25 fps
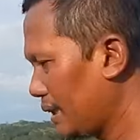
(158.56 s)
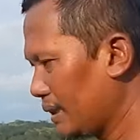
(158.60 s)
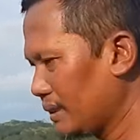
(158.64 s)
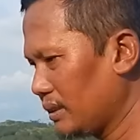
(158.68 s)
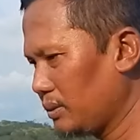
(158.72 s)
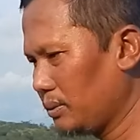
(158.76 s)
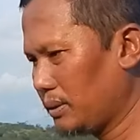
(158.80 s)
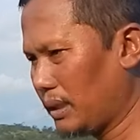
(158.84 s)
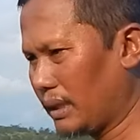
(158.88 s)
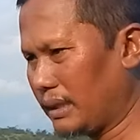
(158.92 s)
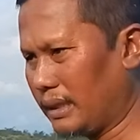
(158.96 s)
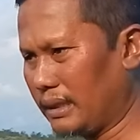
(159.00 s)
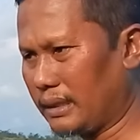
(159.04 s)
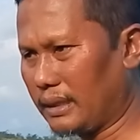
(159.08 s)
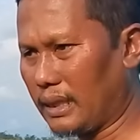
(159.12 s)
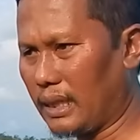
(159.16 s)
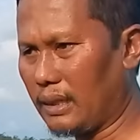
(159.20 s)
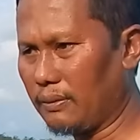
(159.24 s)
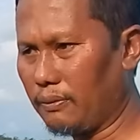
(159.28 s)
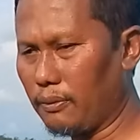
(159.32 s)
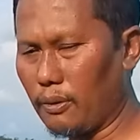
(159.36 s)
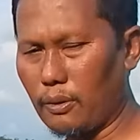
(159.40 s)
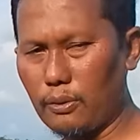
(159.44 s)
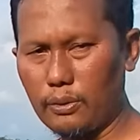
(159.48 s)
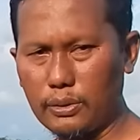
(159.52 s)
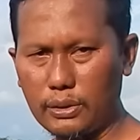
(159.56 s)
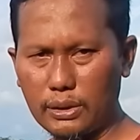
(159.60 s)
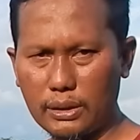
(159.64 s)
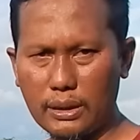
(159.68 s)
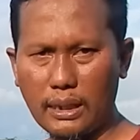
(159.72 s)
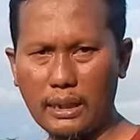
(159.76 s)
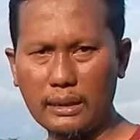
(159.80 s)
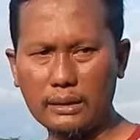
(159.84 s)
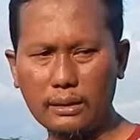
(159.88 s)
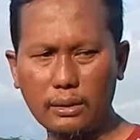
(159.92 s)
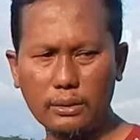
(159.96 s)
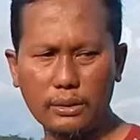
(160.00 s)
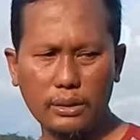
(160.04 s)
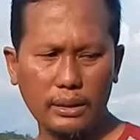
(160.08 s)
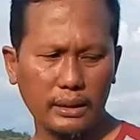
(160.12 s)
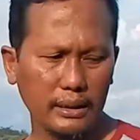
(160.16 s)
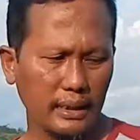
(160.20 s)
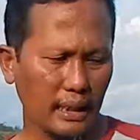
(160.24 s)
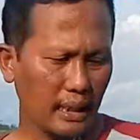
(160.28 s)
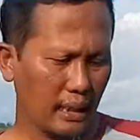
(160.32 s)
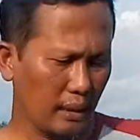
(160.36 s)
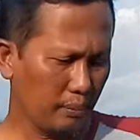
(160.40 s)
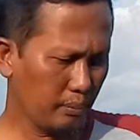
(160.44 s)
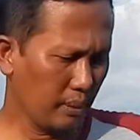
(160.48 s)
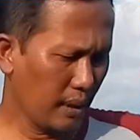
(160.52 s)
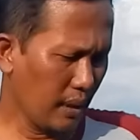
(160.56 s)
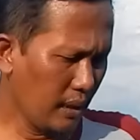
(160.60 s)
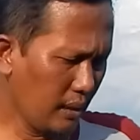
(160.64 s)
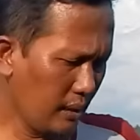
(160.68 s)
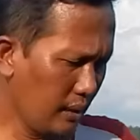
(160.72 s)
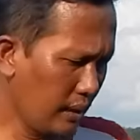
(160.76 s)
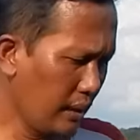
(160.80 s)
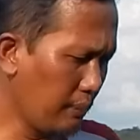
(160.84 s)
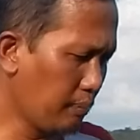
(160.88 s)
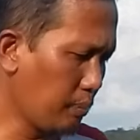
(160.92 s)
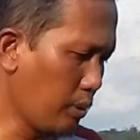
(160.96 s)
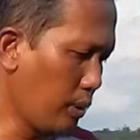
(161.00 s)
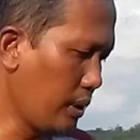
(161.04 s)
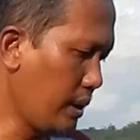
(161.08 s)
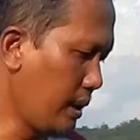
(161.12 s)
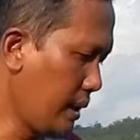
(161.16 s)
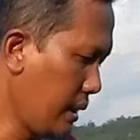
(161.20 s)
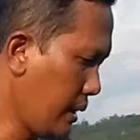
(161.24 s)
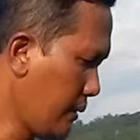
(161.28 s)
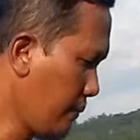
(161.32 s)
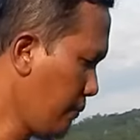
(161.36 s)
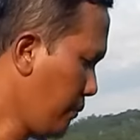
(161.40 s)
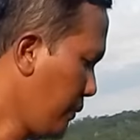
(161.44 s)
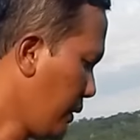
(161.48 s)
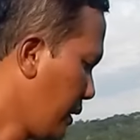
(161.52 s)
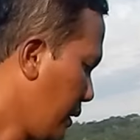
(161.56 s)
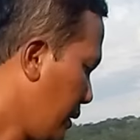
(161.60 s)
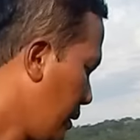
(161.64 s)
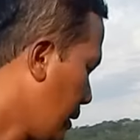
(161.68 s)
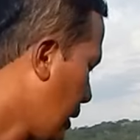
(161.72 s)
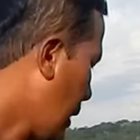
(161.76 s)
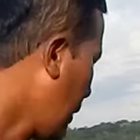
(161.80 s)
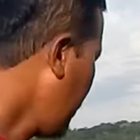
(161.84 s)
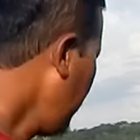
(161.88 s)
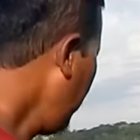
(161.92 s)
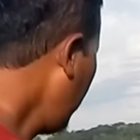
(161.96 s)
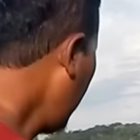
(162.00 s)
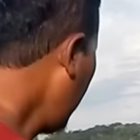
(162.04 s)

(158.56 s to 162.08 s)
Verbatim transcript: yang sudah kita fokus atau kita apa pupuk ini ya